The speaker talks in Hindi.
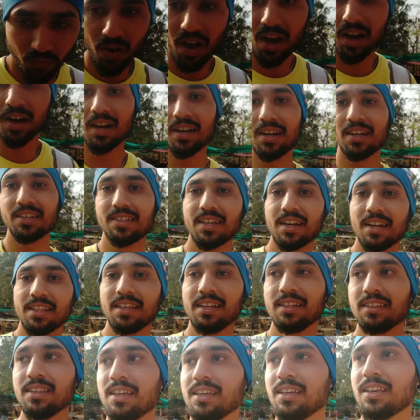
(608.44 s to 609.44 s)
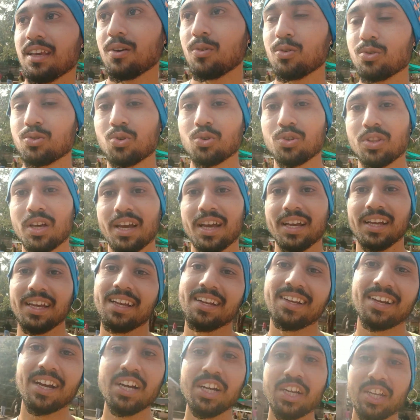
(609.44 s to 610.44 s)
वहाँ का नज़ारा देखते हैं क्या कुछ होता है आगे
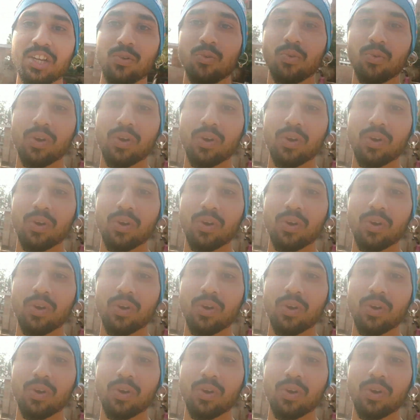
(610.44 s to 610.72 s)
कंटिन्यू